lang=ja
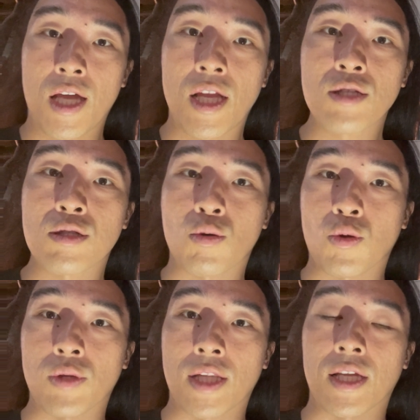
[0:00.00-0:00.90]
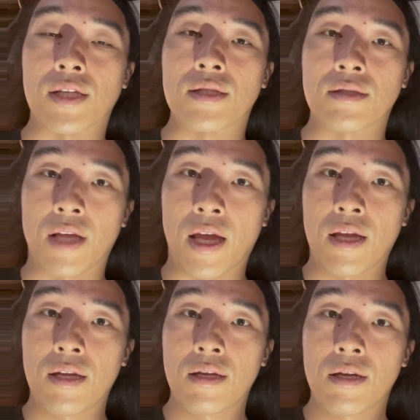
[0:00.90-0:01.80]
店することになったんですって
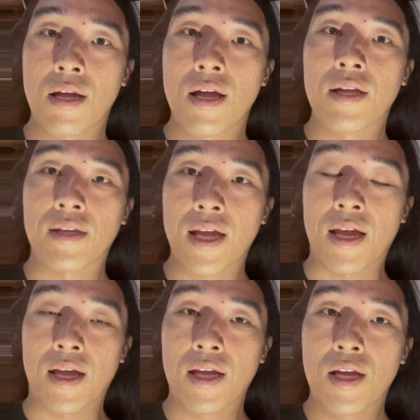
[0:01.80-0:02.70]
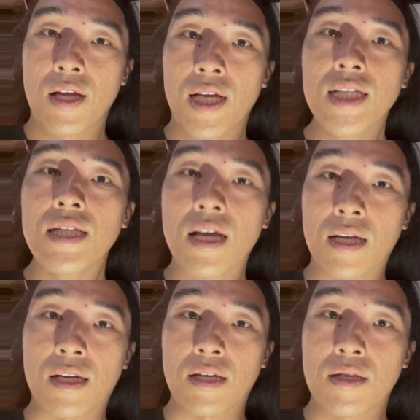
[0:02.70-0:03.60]
で以前
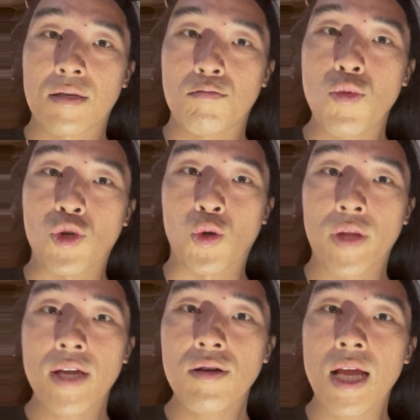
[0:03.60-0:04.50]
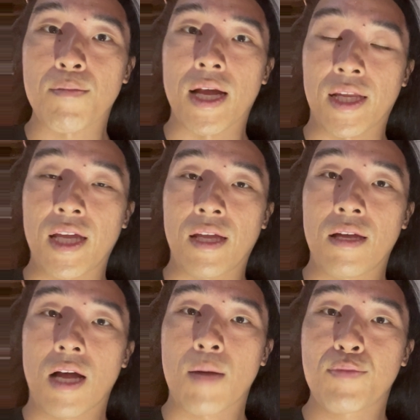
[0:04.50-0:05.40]
もう4年ぐらい前に
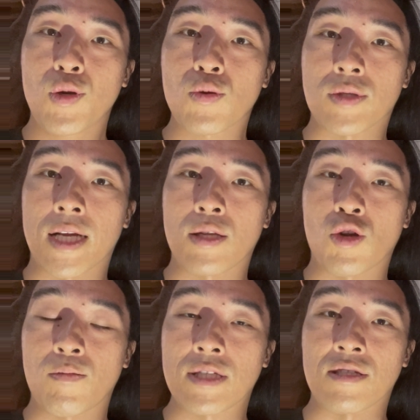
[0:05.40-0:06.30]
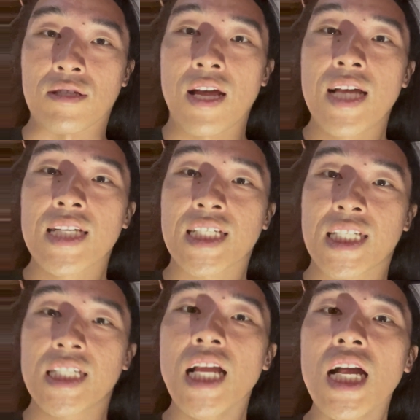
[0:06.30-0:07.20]
アップロードされております
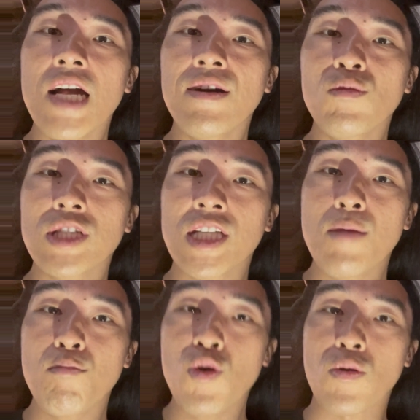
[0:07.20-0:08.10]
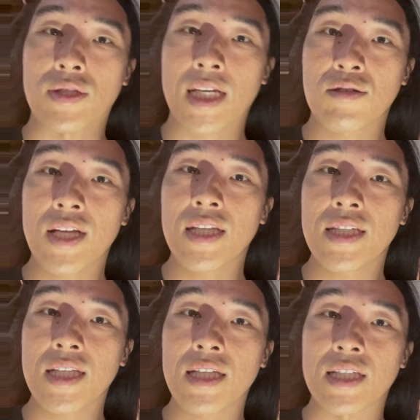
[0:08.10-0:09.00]
品川の支店も昨年
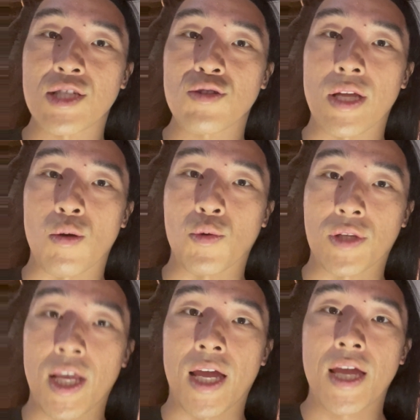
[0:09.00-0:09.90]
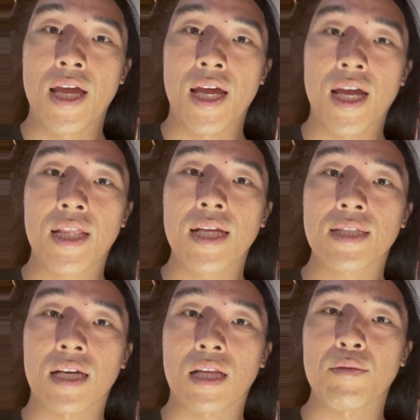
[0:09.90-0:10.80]
2020年をもって閉店
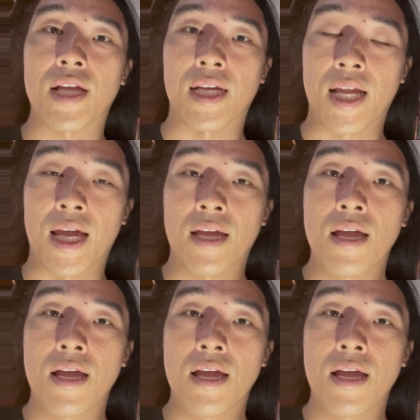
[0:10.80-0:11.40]
されたみたいで